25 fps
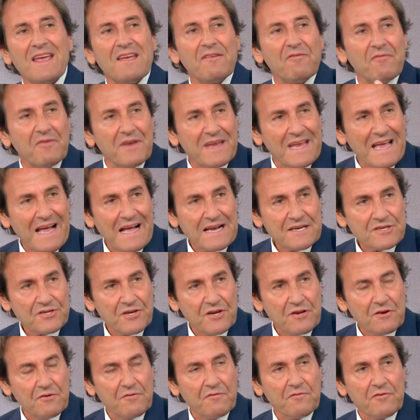
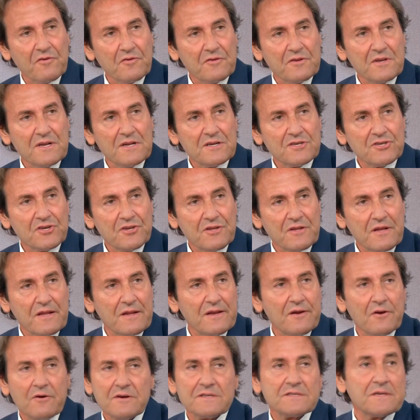efficace nei confronti del
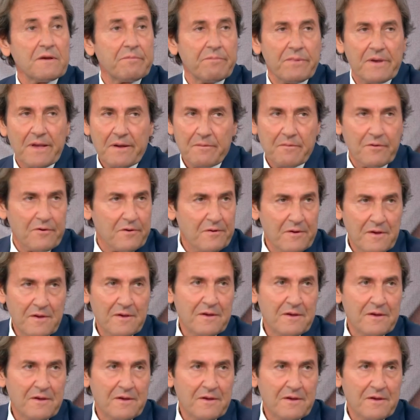cittadino e sappiamo,